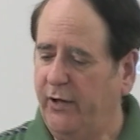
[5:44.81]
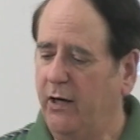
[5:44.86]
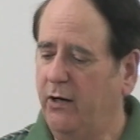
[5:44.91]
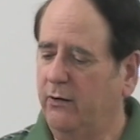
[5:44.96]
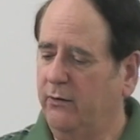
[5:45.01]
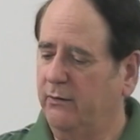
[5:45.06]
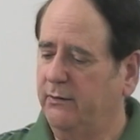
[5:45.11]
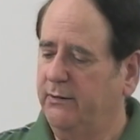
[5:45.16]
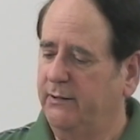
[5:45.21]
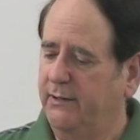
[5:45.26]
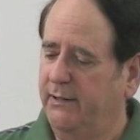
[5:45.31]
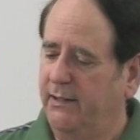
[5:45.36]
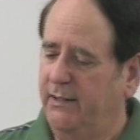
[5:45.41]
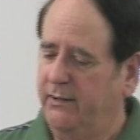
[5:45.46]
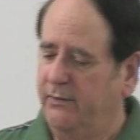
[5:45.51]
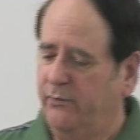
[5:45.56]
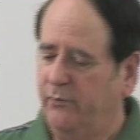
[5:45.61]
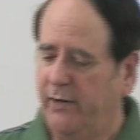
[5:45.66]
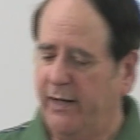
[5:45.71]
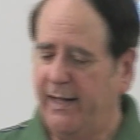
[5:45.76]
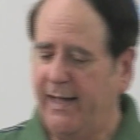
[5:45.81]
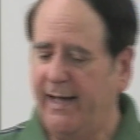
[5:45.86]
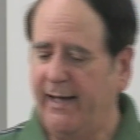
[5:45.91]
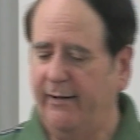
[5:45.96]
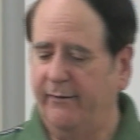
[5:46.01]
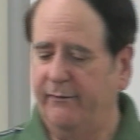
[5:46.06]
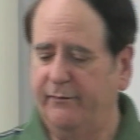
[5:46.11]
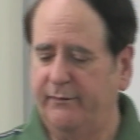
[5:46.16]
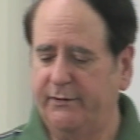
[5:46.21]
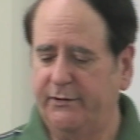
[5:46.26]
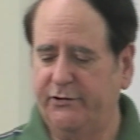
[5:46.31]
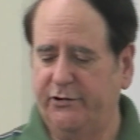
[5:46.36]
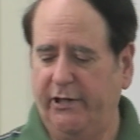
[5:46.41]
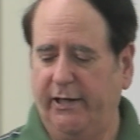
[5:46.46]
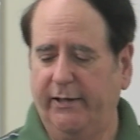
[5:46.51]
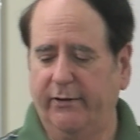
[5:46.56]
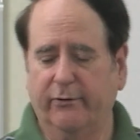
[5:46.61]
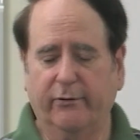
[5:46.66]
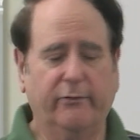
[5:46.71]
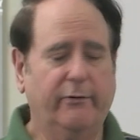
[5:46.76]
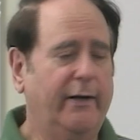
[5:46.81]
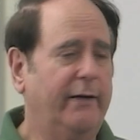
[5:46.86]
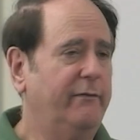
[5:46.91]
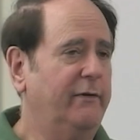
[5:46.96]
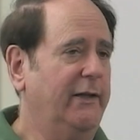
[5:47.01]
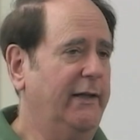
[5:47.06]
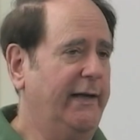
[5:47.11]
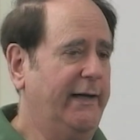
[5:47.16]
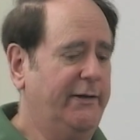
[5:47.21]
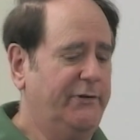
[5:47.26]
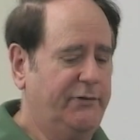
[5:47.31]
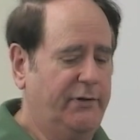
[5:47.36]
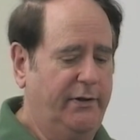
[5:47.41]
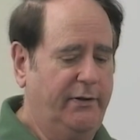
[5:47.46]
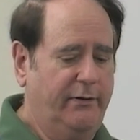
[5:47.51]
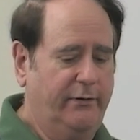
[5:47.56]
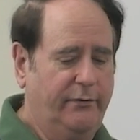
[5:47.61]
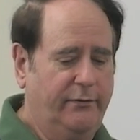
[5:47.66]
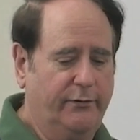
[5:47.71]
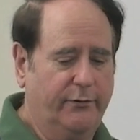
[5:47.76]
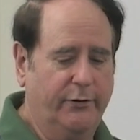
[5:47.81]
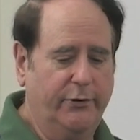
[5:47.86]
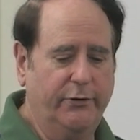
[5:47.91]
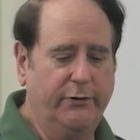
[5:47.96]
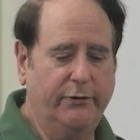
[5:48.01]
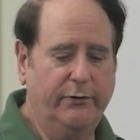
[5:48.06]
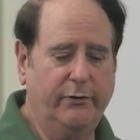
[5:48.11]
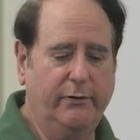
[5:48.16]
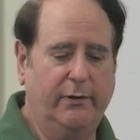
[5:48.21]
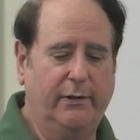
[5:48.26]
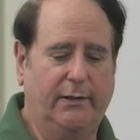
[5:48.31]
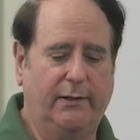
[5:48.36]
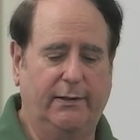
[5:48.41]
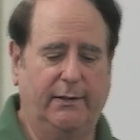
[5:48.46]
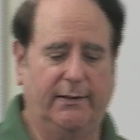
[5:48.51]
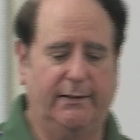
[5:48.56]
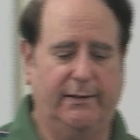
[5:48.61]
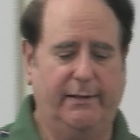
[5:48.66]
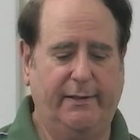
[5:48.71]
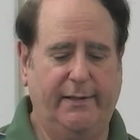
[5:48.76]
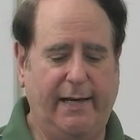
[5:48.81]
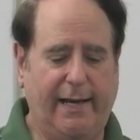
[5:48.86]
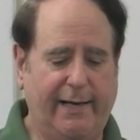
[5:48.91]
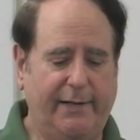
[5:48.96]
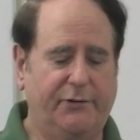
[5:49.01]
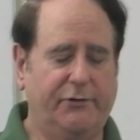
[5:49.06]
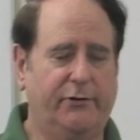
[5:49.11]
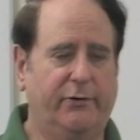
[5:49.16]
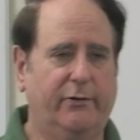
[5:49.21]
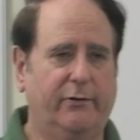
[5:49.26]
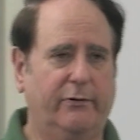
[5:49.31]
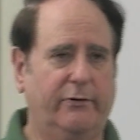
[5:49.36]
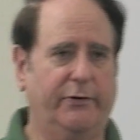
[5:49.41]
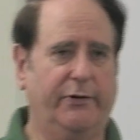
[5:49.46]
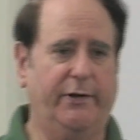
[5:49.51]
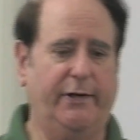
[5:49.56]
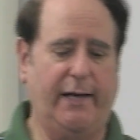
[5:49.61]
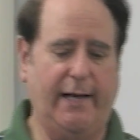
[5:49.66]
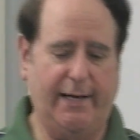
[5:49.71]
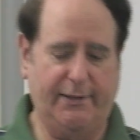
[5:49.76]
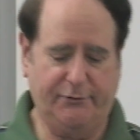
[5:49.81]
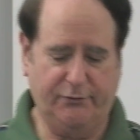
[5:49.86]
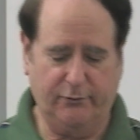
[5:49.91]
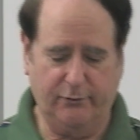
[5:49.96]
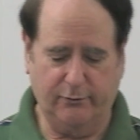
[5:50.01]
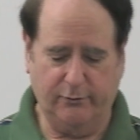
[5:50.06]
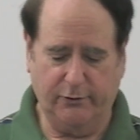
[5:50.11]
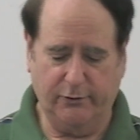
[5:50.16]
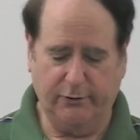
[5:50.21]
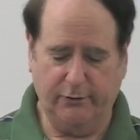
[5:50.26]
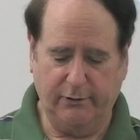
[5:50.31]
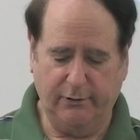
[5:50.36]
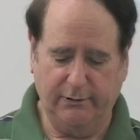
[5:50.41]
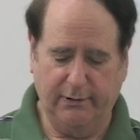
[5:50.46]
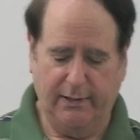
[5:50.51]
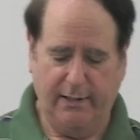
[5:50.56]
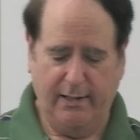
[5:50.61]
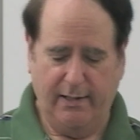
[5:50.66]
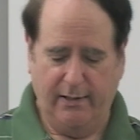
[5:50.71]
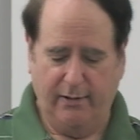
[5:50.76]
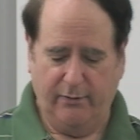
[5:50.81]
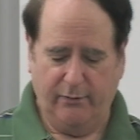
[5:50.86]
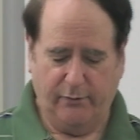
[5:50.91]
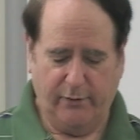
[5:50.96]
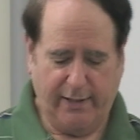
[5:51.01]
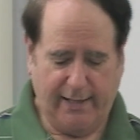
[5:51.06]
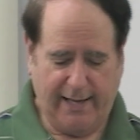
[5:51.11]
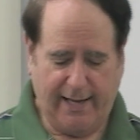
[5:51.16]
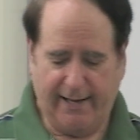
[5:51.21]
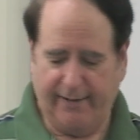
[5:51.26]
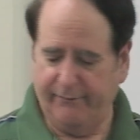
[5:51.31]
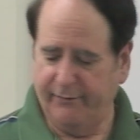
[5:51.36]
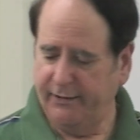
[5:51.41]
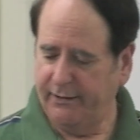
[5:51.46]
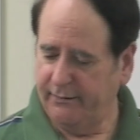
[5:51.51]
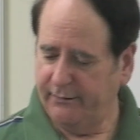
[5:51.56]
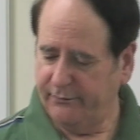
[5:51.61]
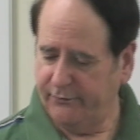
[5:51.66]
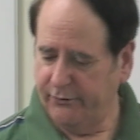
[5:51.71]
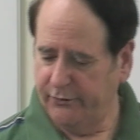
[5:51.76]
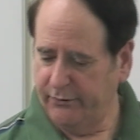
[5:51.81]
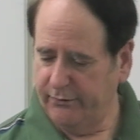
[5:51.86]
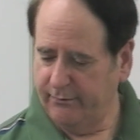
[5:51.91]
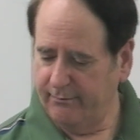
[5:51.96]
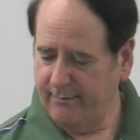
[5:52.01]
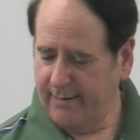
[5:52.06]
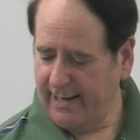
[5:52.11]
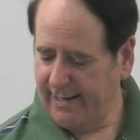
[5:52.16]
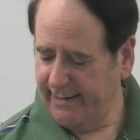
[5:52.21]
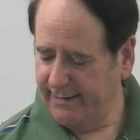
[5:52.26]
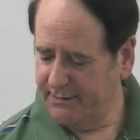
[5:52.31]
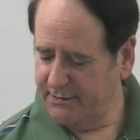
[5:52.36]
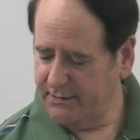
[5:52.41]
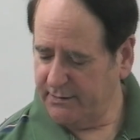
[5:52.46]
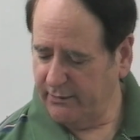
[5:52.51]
所以我们有从自然和物质世界而得来的普遍启示，也有从人的